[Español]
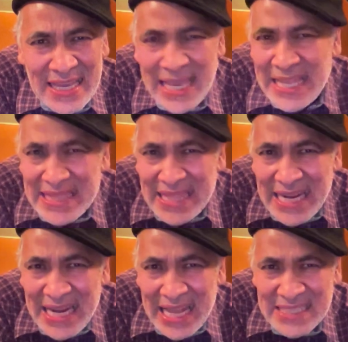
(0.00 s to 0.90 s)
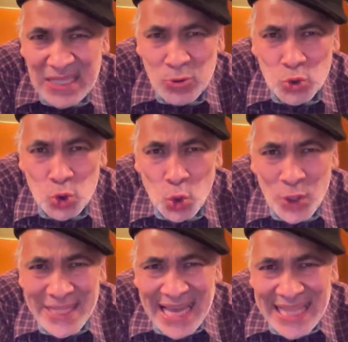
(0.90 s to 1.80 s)
entre las
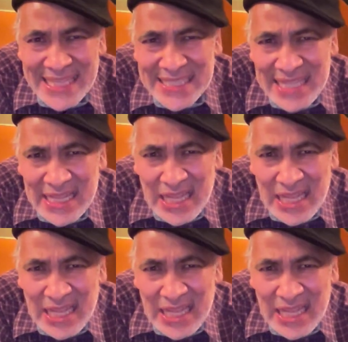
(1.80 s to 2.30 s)
autoridades del